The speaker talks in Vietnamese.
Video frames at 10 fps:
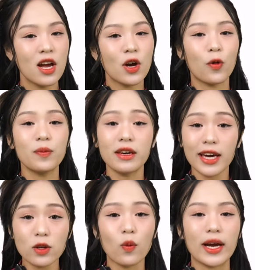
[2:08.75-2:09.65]
cũng như
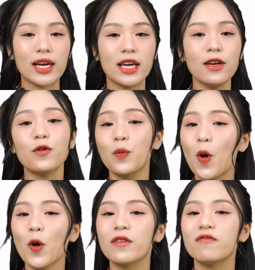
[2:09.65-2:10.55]
cách quản lý phục
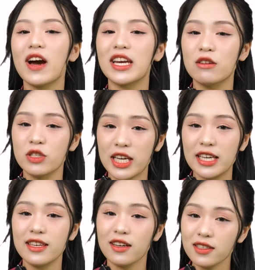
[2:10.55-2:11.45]
hồi và điều
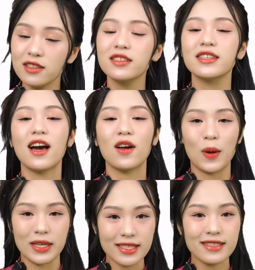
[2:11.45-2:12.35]
trị chấn thương do
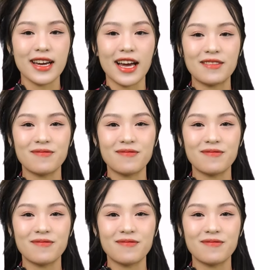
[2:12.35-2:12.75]
loãng xương ạ.